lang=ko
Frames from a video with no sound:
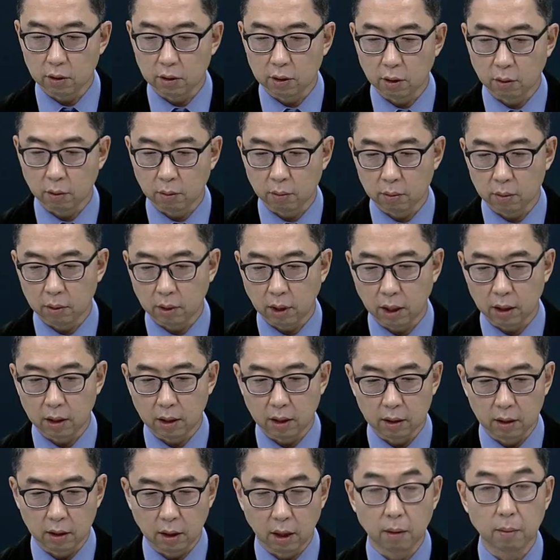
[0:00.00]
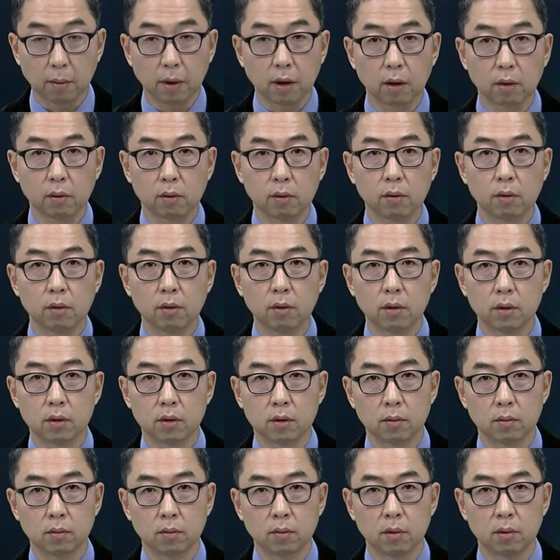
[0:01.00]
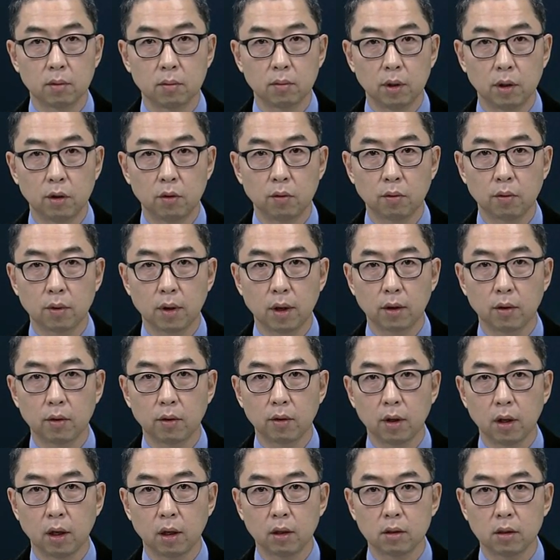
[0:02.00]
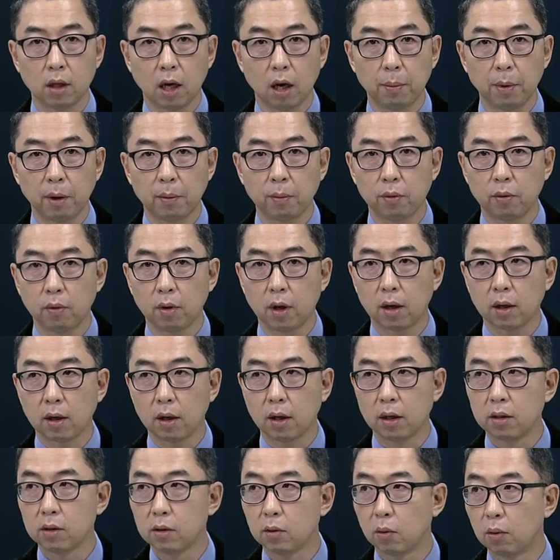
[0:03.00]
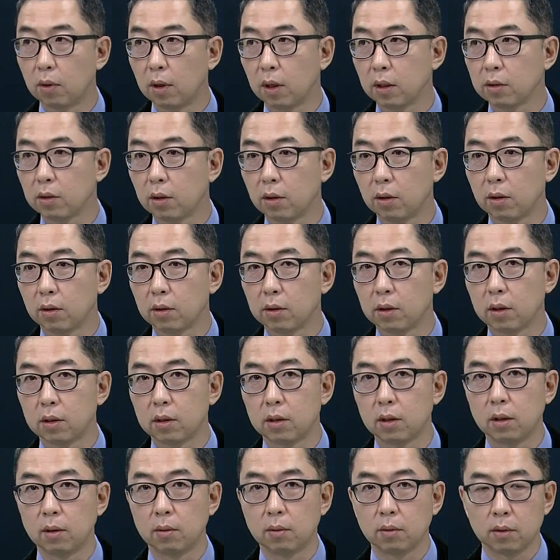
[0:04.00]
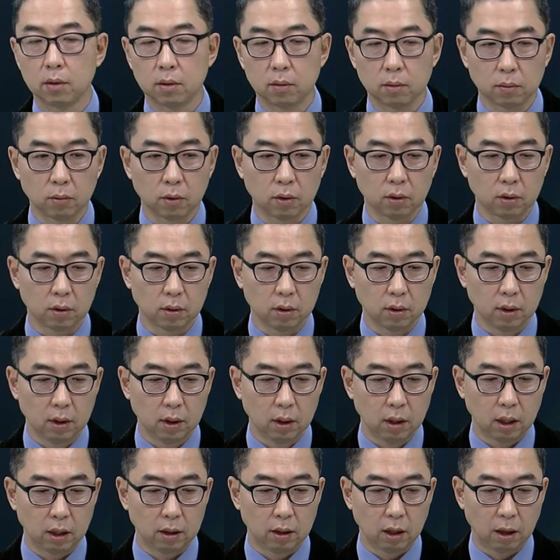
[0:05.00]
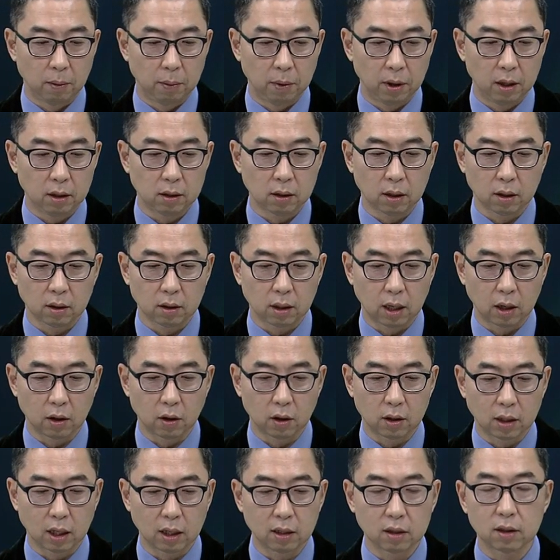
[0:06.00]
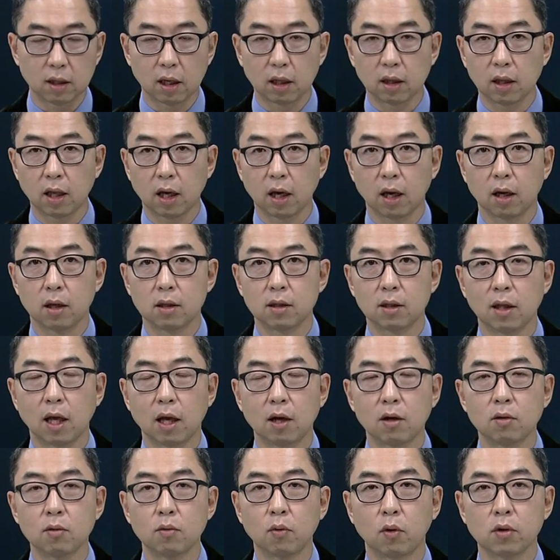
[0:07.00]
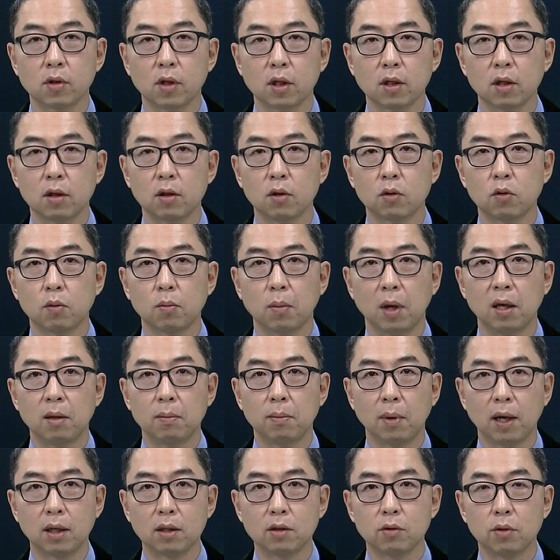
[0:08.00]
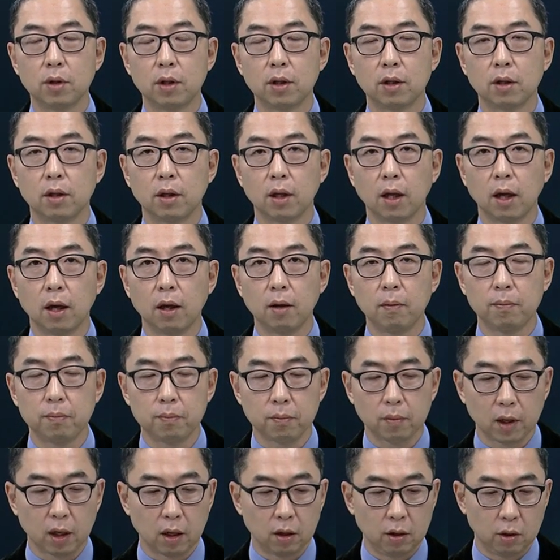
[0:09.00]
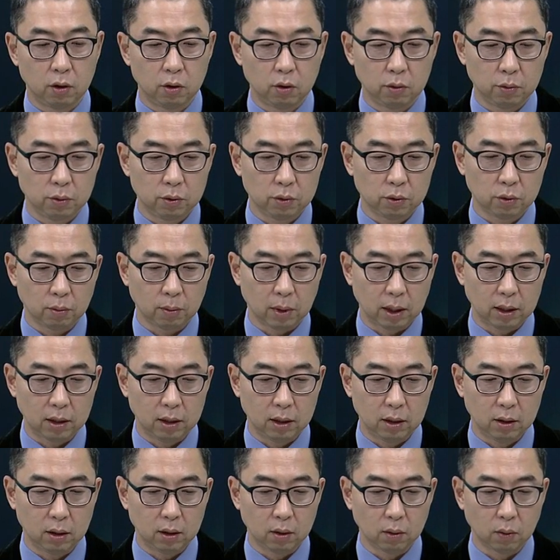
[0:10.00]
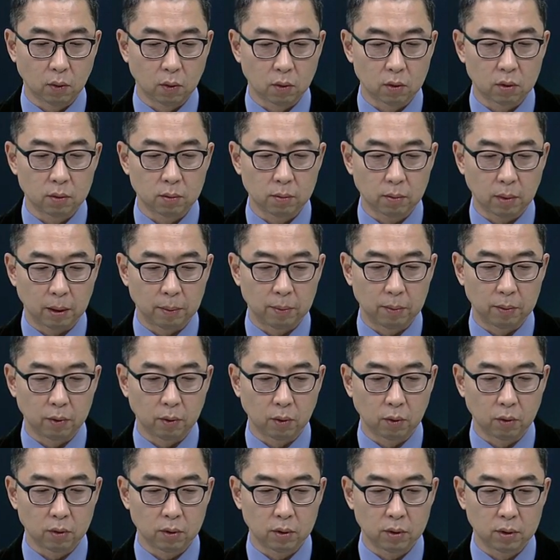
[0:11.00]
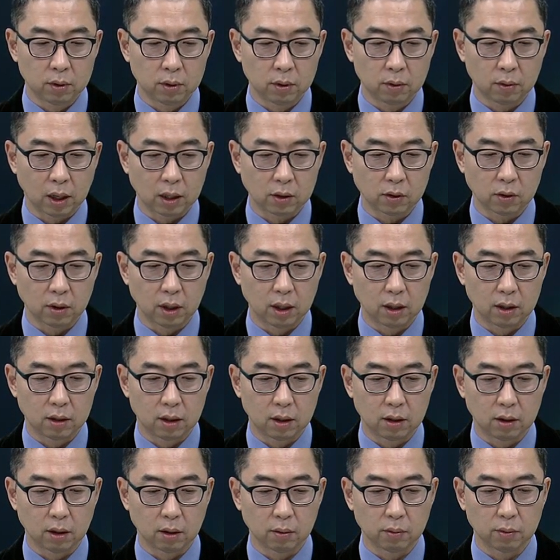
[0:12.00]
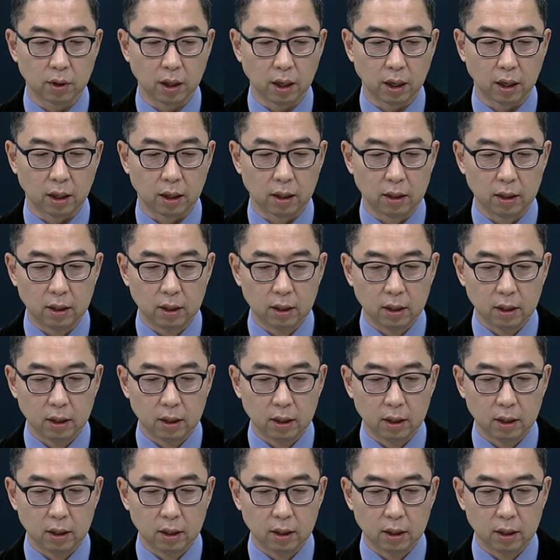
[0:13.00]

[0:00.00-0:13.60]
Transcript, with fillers: 어떻게 보면 강한 테마고 지금 리튬 가격이 한 400% 가까이 이제 올라서 오. 사실 뭐 한 네 배 이상 가격이 상승했다. 다른 원자재들은 좀 많이 빠지고 있는데 리튬은 좀 많이 오르는 밤, 오르는 과정이 있기 때문에 네.